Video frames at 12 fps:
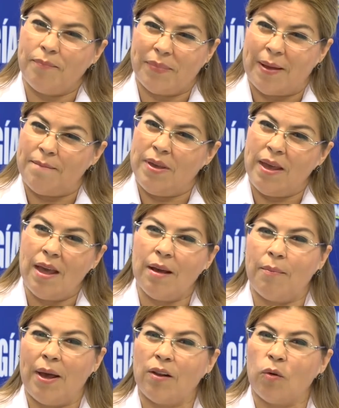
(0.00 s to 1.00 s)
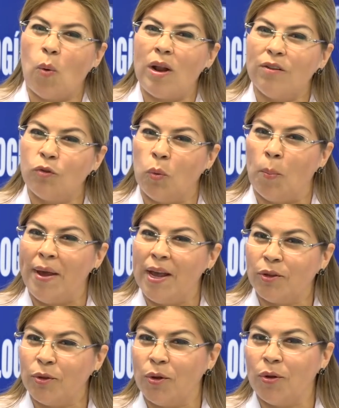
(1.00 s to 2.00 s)
también ver cuál es su
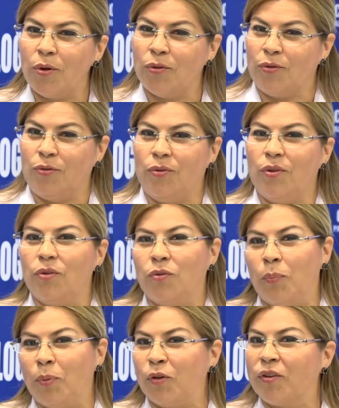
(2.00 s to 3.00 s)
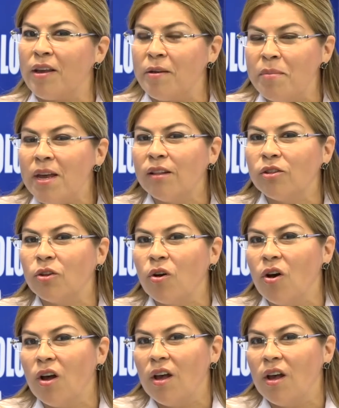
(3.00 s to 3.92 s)
método, su procedimiento,